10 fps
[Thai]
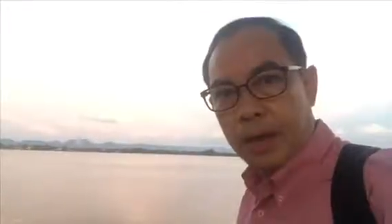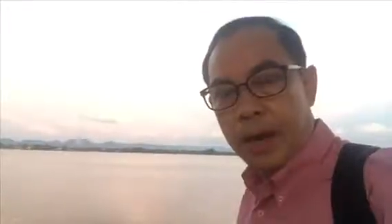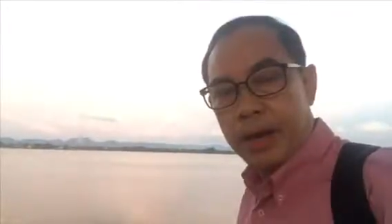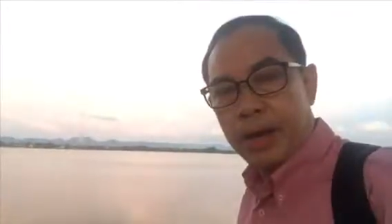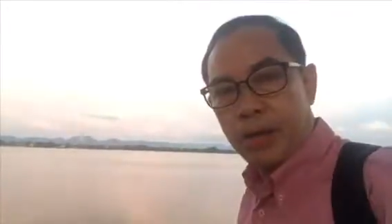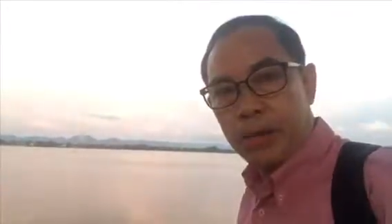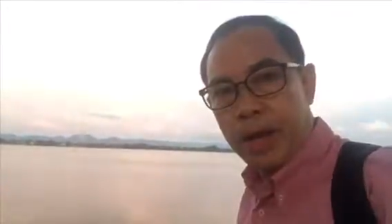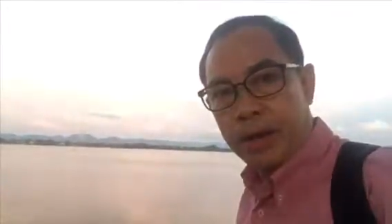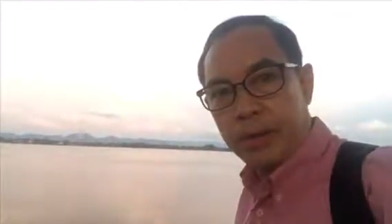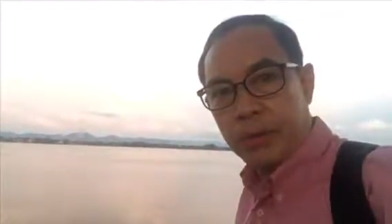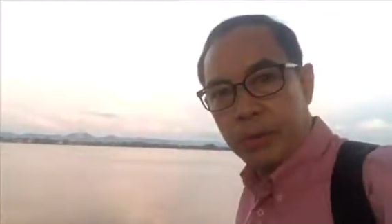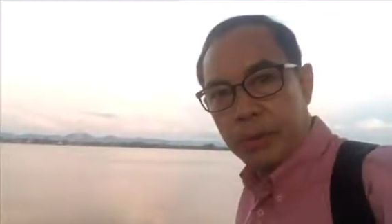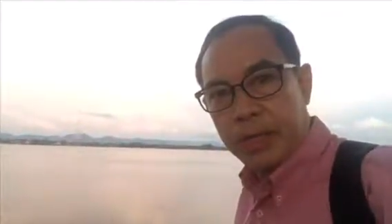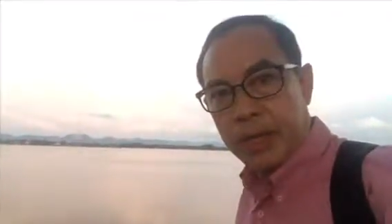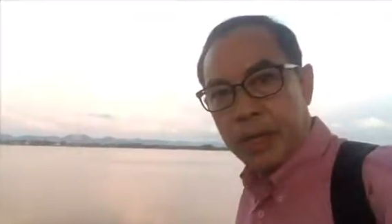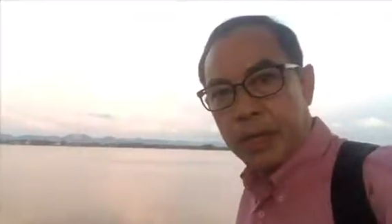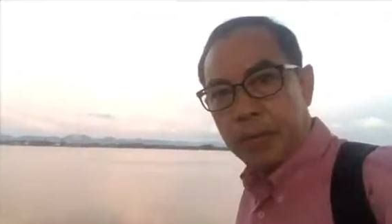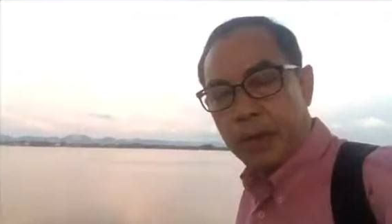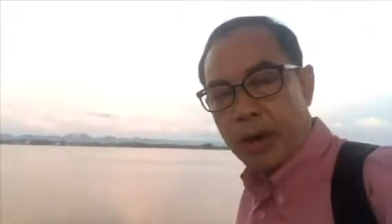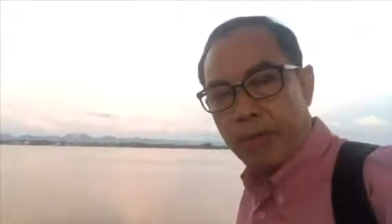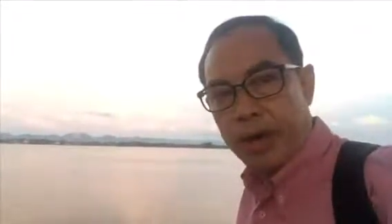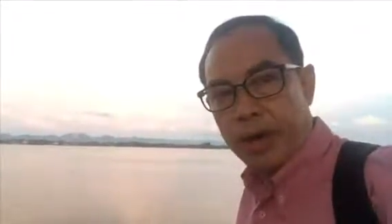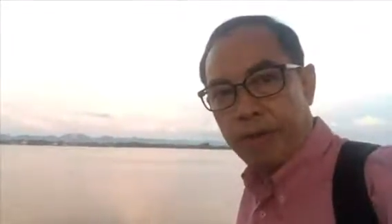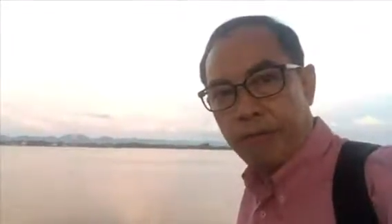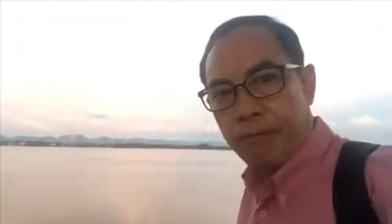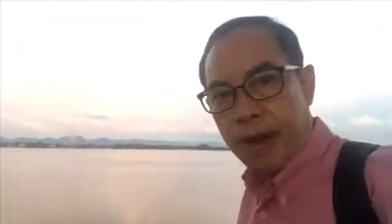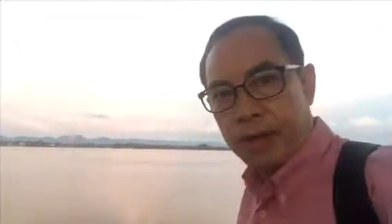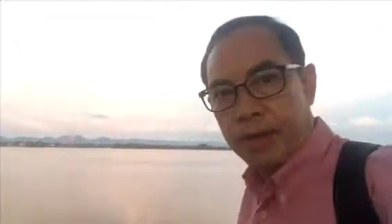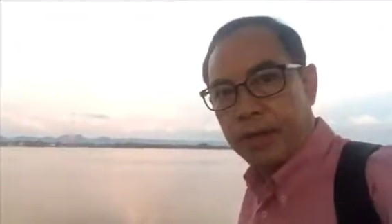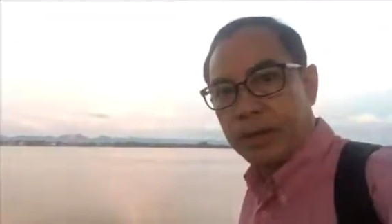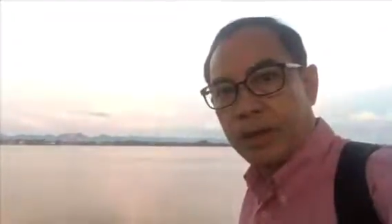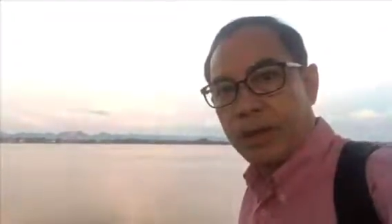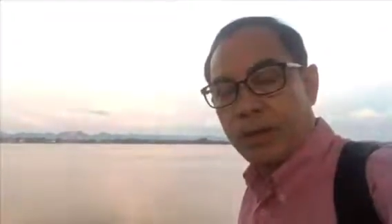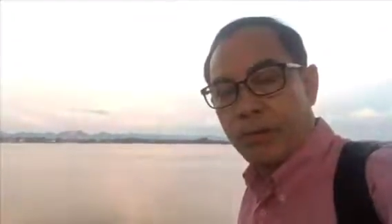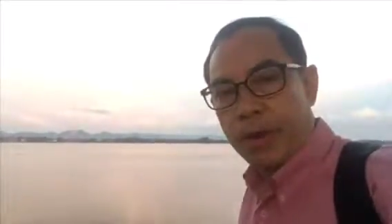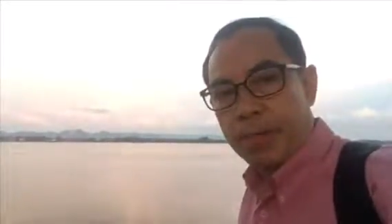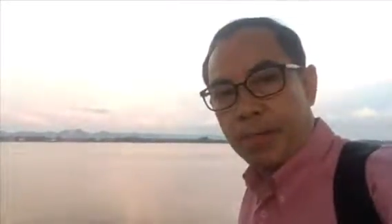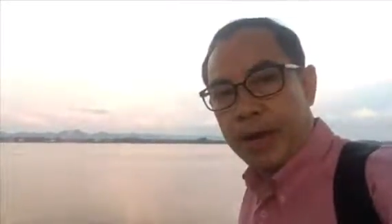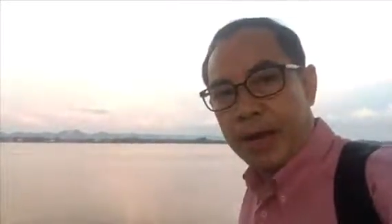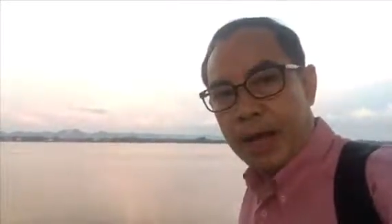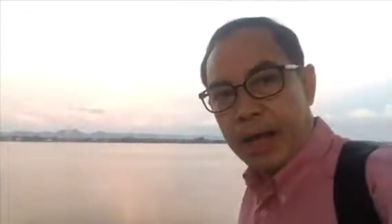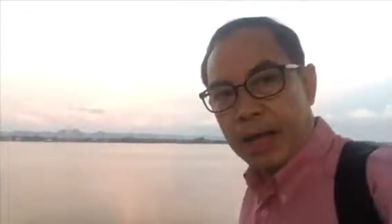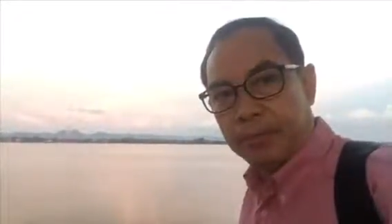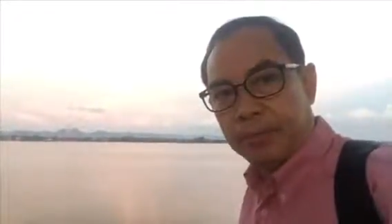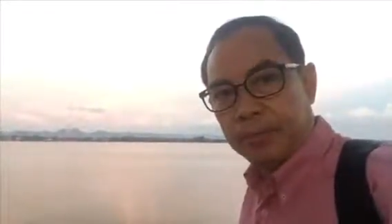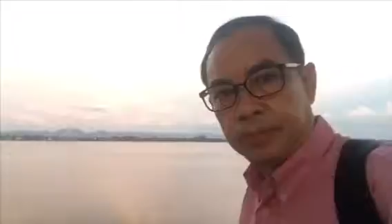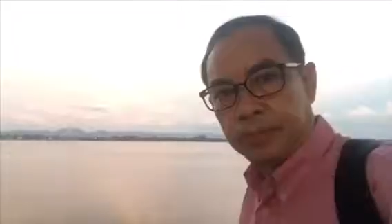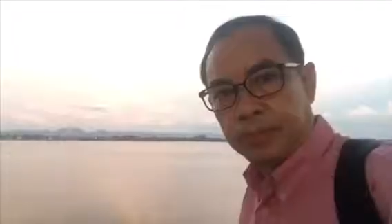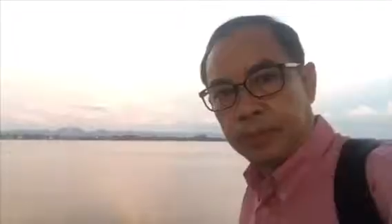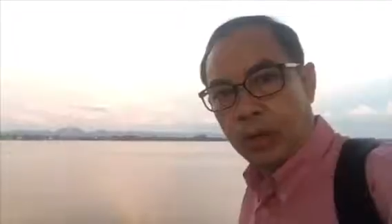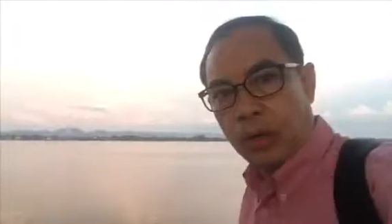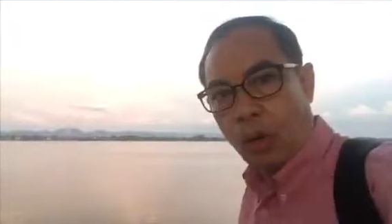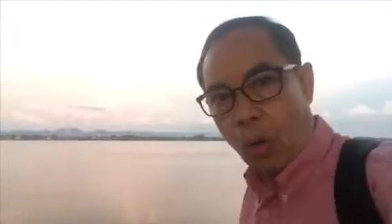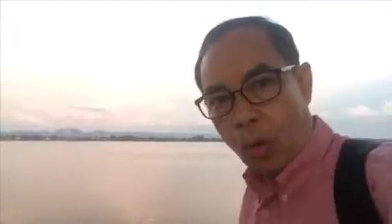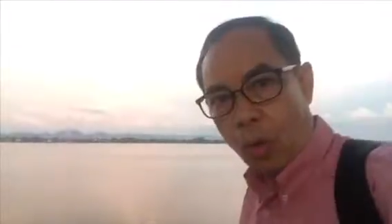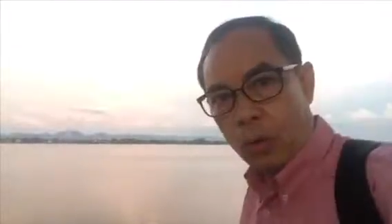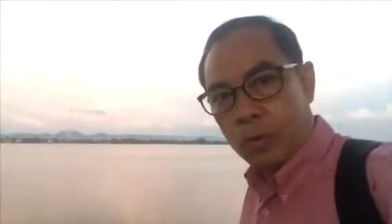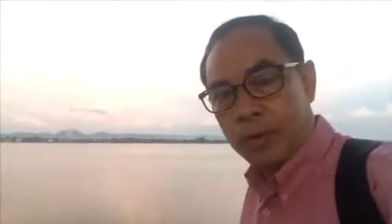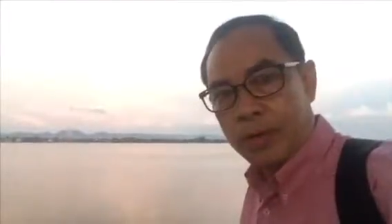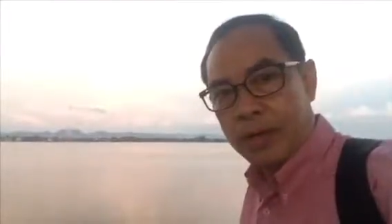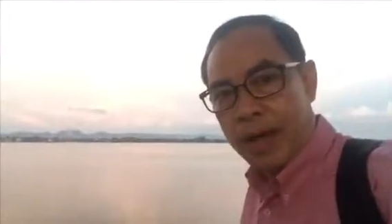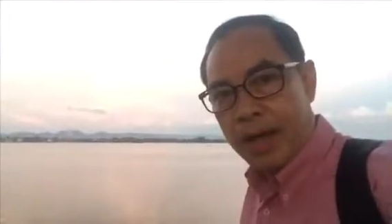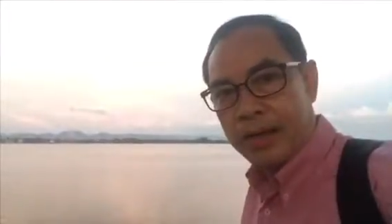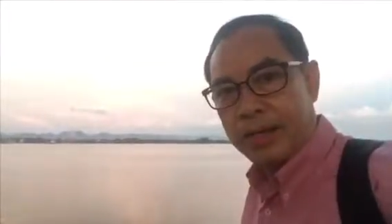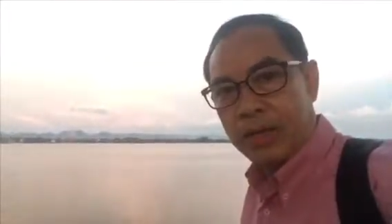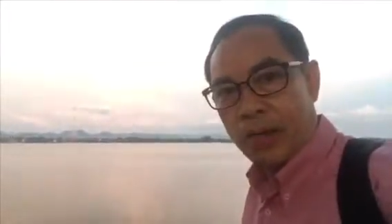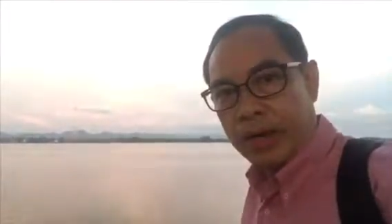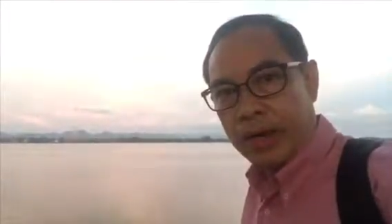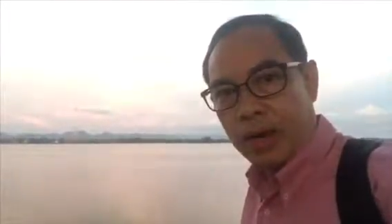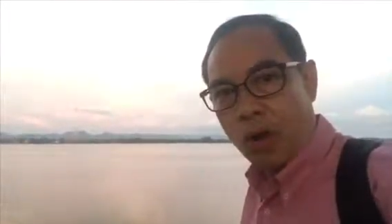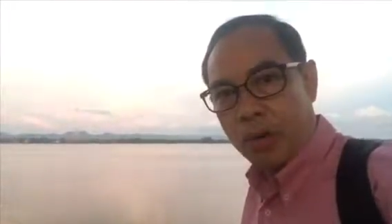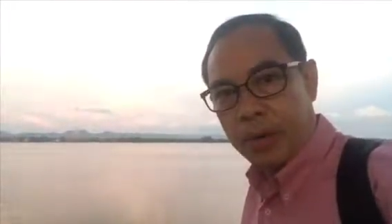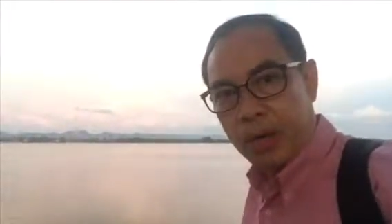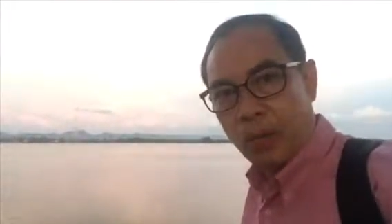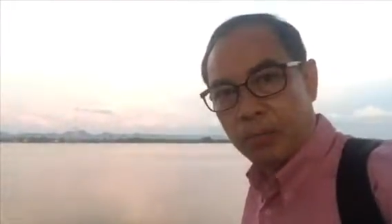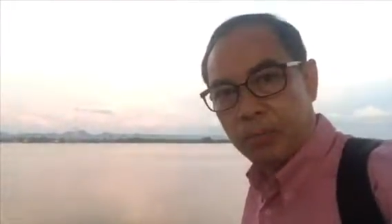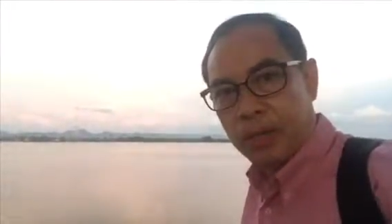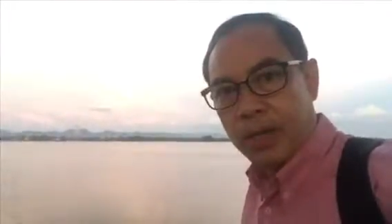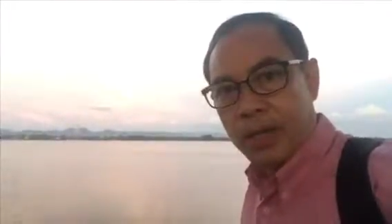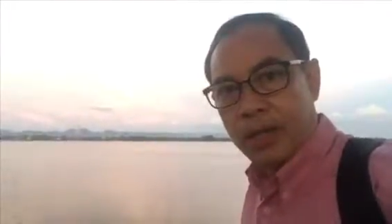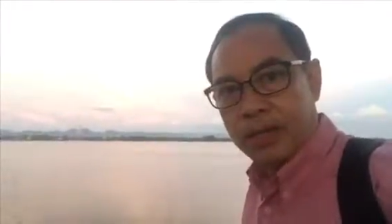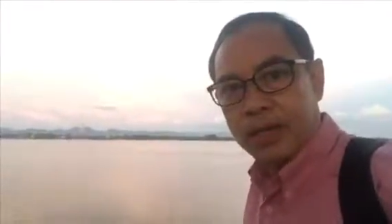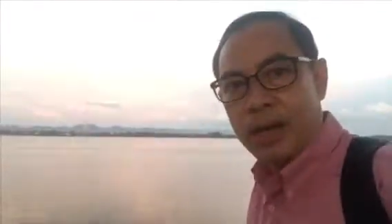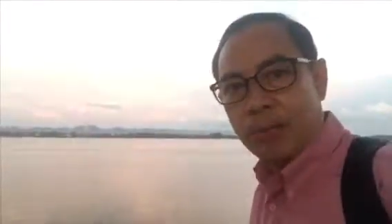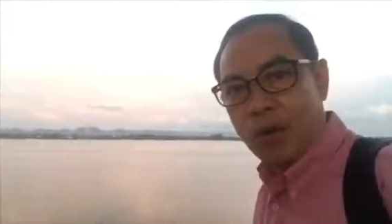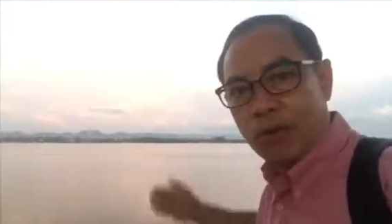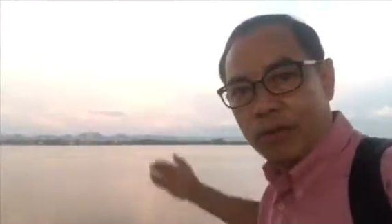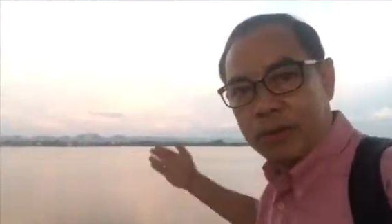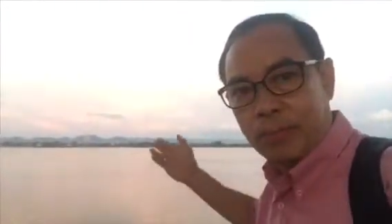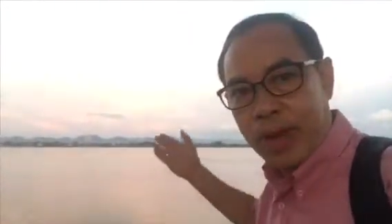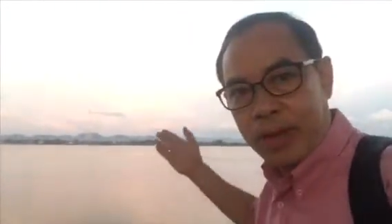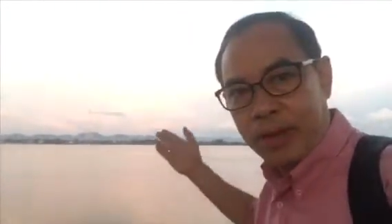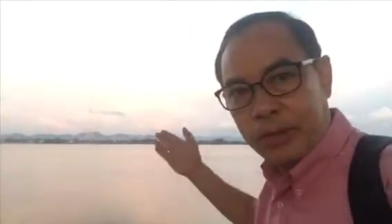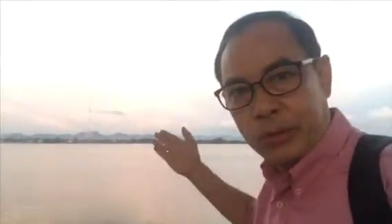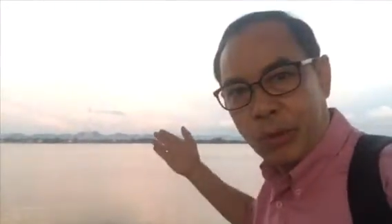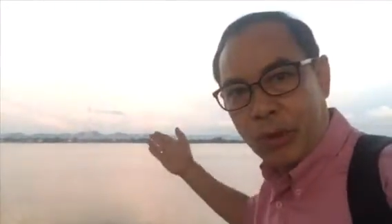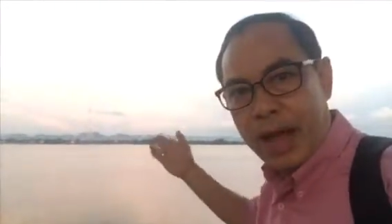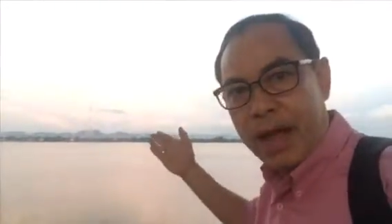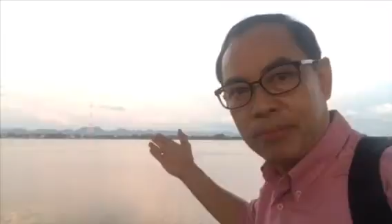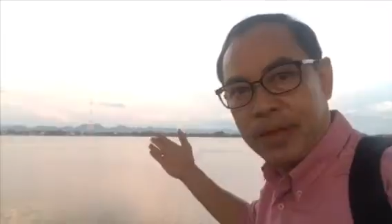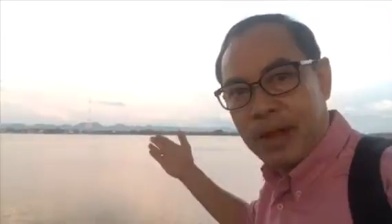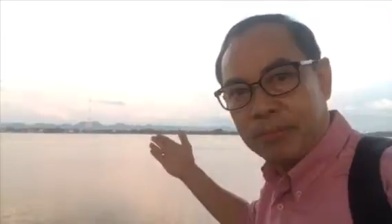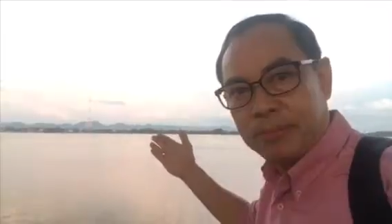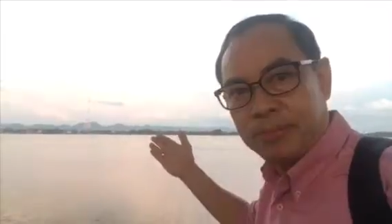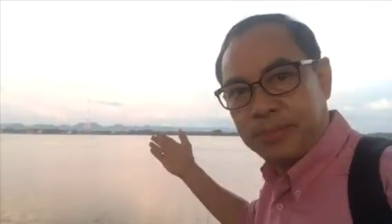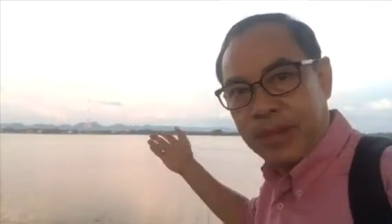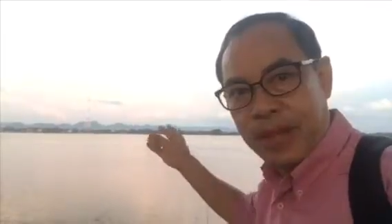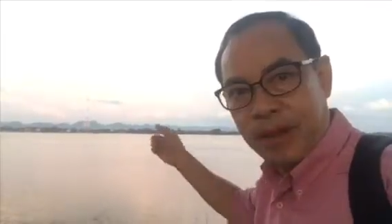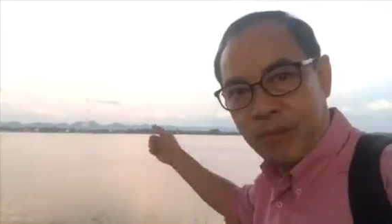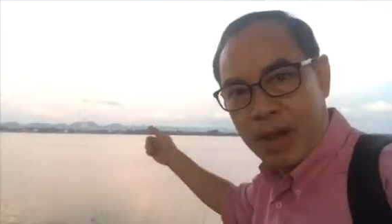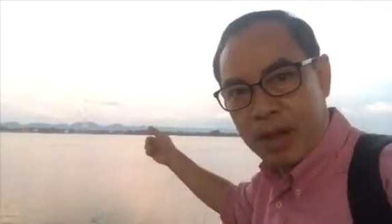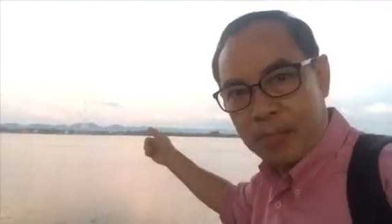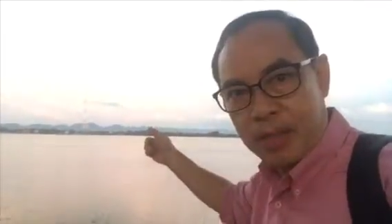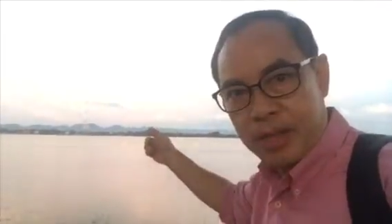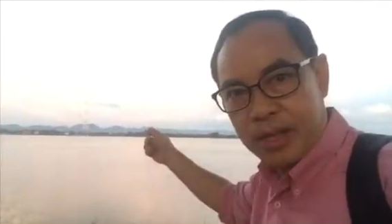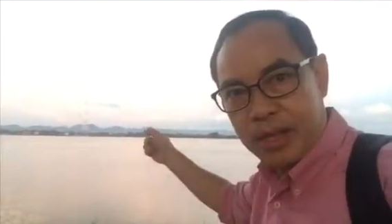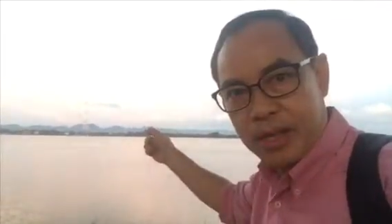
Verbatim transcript: ขณะนี้ลุงแดงอยู่ที่บริเวณฝั่ง ริมแม่น้ำโขงด้านจังหวัดนครพนม ซึ่งถ้ามองไปตรงข้ามนะครับ จะเห็นว่ามี